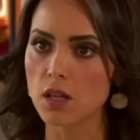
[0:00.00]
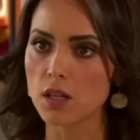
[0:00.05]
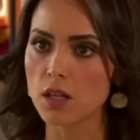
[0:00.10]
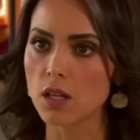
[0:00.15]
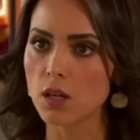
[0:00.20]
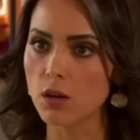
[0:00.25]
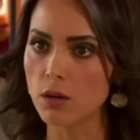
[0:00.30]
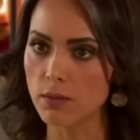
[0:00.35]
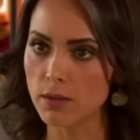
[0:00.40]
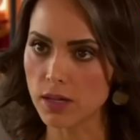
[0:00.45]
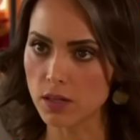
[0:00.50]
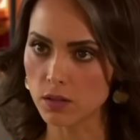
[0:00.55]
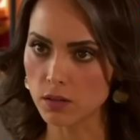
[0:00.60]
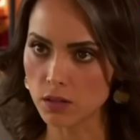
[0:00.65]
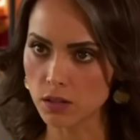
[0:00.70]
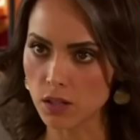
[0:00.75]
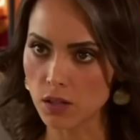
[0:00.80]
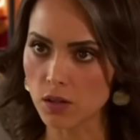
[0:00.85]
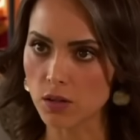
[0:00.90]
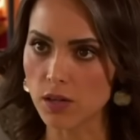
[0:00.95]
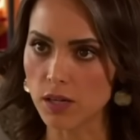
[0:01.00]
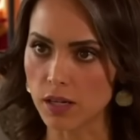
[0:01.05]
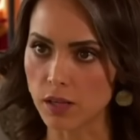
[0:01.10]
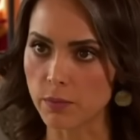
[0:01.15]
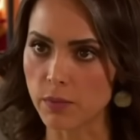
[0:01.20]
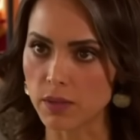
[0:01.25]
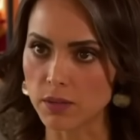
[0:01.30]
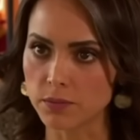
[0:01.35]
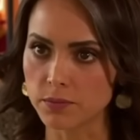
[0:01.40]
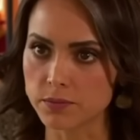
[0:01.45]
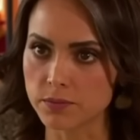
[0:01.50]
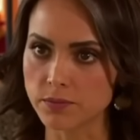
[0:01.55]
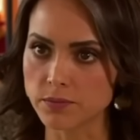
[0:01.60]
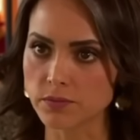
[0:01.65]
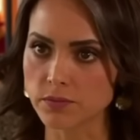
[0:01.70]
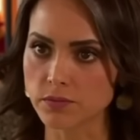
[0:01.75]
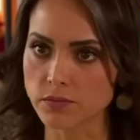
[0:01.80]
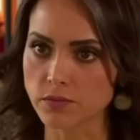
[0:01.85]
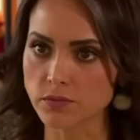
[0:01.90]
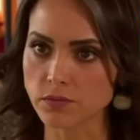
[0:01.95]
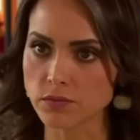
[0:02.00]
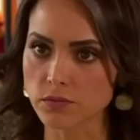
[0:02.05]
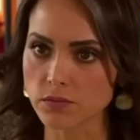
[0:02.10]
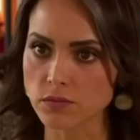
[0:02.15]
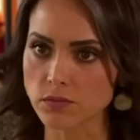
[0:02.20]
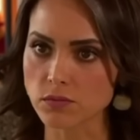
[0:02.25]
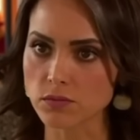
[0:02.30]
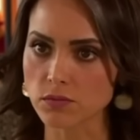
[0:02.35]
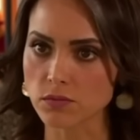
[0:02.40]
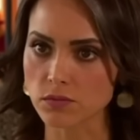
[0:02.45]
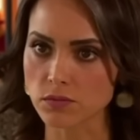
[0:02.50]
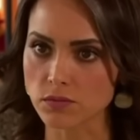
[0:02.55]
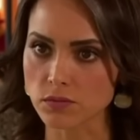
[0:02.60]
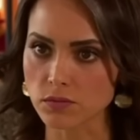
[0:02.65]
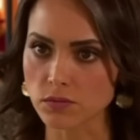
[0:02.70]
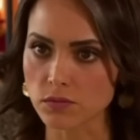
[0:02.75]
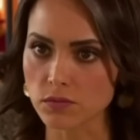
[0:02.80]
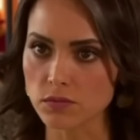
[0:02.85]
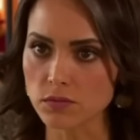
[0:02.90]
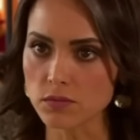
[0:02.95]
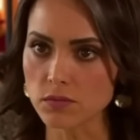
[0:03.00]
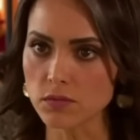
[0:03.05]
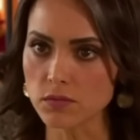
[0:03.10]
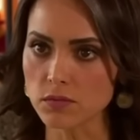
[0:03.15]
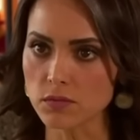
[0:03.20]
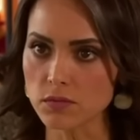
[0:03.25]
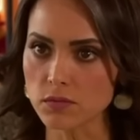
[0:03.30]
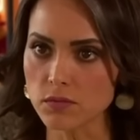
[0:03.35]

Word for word: Quiero hablar contigo, Jaime. ¿De qué, amor?